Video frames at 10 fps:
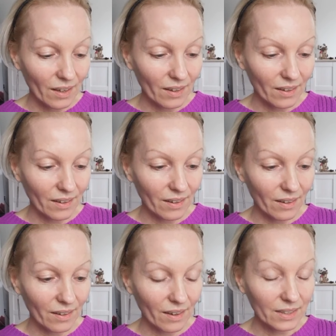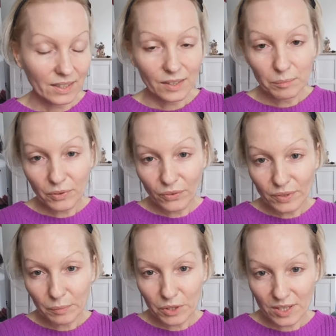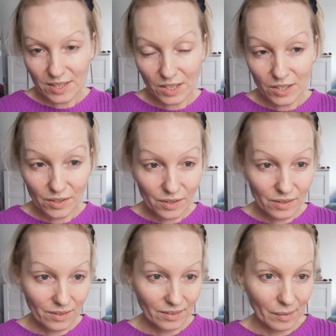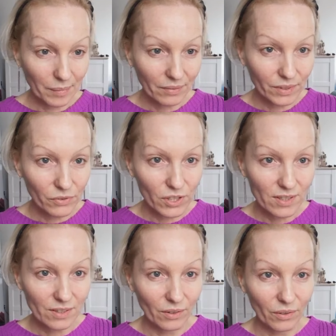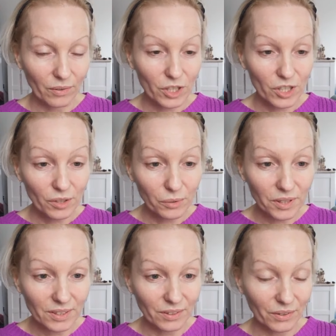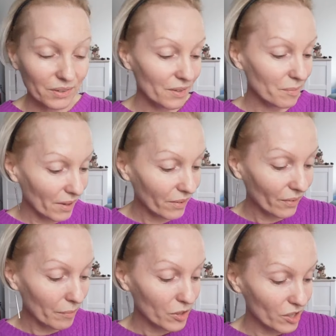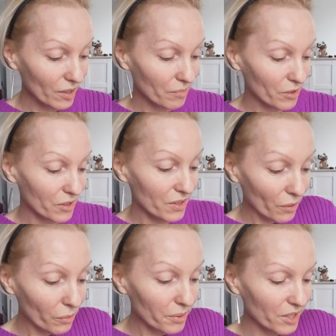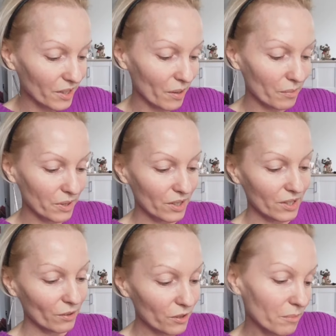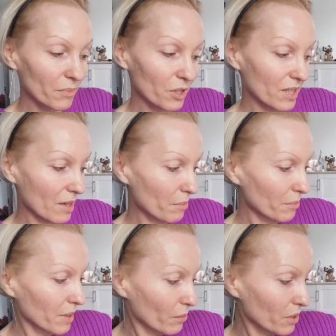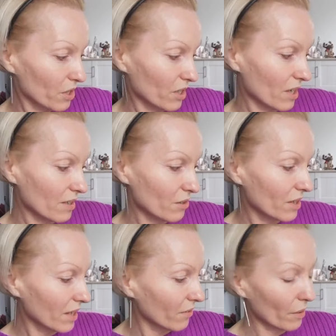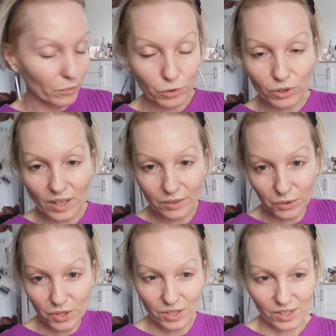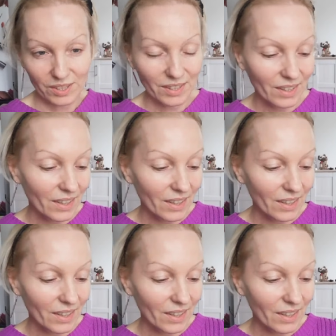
E, a takim powodem może stać się naprawdę wszystko, szczególnie to, co sprawia Wam przyjemność, co lubicie robić, o czym może zapomniałyście, a co daje Wam dużo radości.